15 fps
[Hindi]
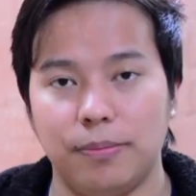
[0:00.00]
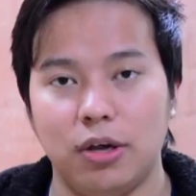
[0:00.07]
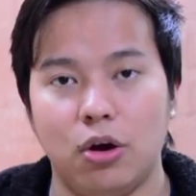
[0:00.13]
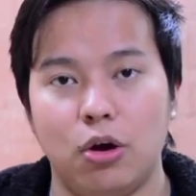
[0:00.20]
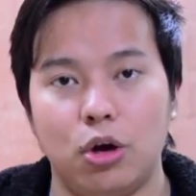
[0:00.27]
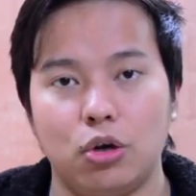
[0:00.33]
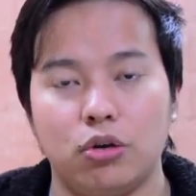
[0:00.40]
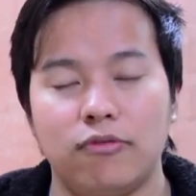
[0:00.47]
में
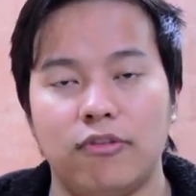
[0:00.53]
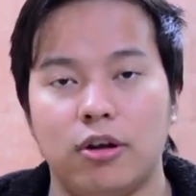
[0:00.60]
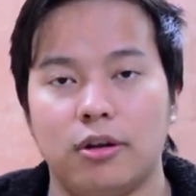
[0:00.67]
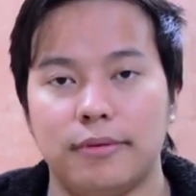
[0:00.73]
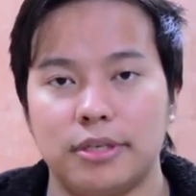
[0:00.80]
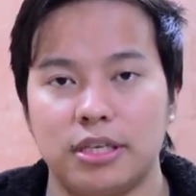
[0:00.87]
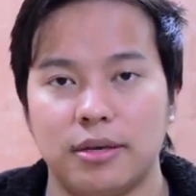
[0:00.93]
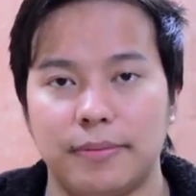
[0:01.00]
ऑटो
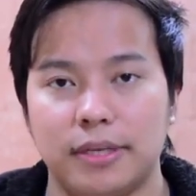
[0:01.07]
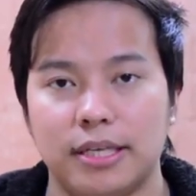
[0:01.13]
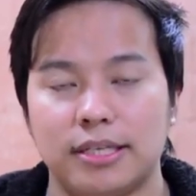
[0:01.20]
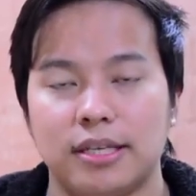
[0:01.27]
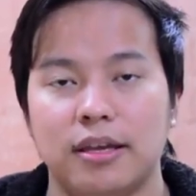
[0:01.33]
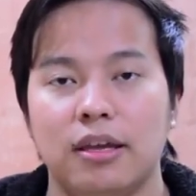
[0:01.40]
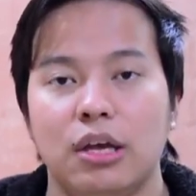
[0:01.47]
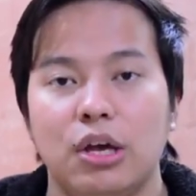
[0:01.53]
फॉलोअर्स की मदद
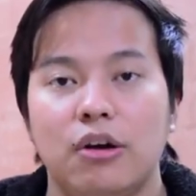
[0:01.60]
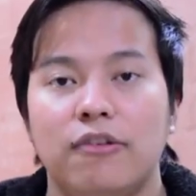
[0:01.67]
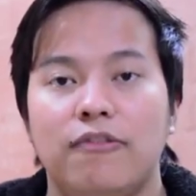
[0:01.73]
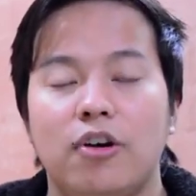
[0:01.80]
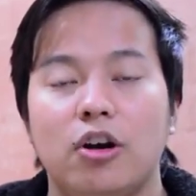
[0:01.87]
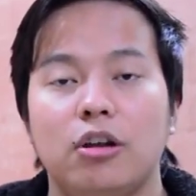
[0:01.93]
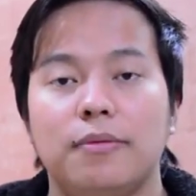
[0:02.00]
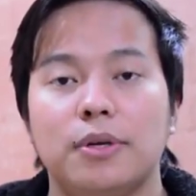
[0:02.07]
से
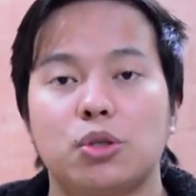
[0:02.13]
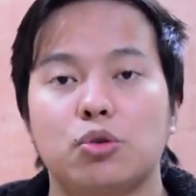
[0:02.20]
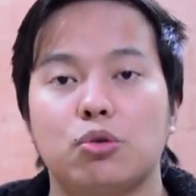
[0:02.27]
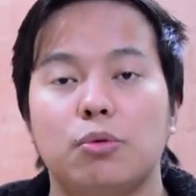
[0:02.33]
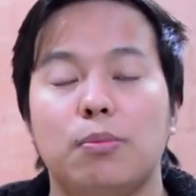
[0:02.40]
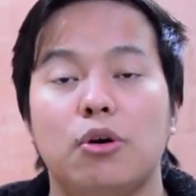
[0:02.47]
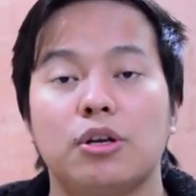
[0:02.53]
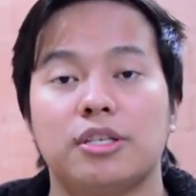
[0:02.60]
फॉलोअर्स
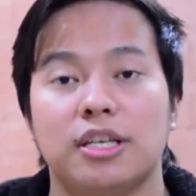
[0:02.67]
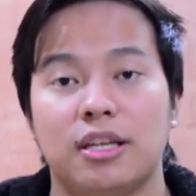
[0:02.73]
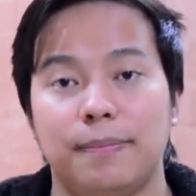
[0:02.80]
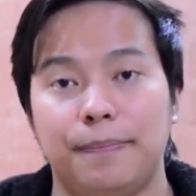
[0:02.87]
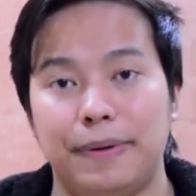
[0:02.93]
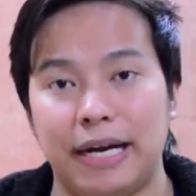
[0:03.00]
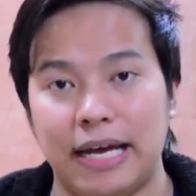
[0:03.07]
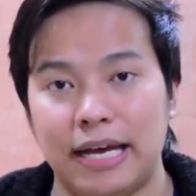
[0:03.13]
को बहुत ज़्यादा
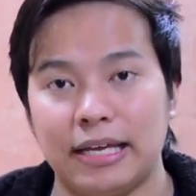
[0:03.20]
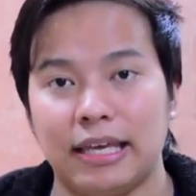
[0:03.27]
बढ़ा